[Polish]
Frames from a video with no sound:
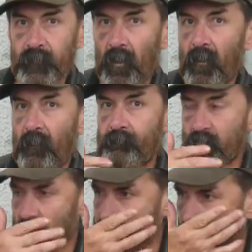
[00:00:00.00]
No,
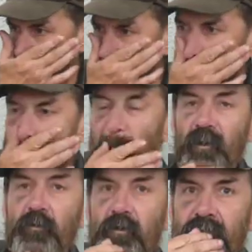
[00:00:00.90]
no ja mam co
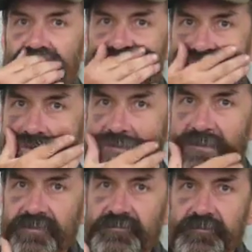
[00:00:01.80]
się ubrać, kurwa.
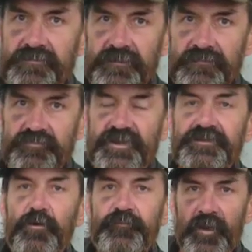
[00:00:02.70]
Ty, ty, ty, ty,
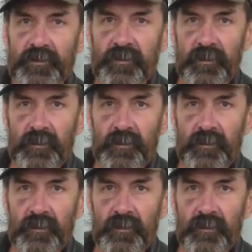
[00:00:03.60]
Miałbyś, żeby,